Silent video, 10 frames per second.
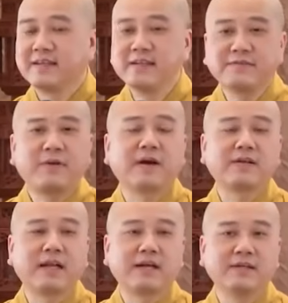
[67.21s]
Đức
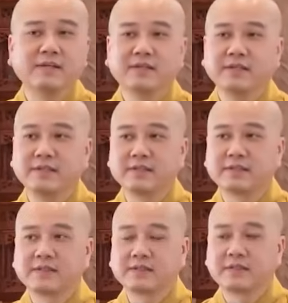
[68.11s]
Phật là người
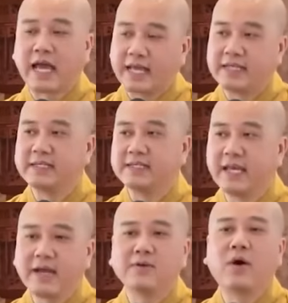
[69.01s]
thầy
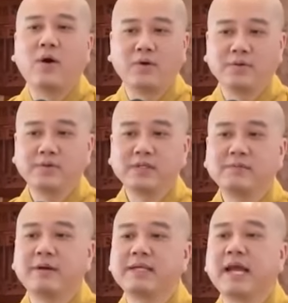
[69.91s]
giác ngộ
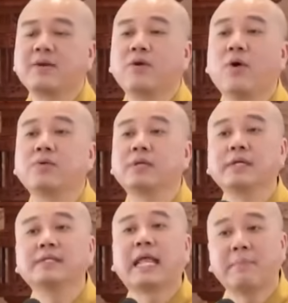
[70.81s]
Nhưng mà giác ngộ
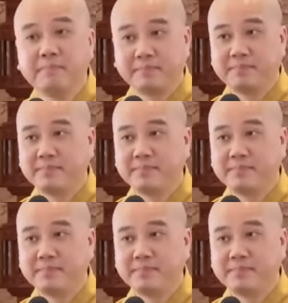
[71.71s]
tự tâm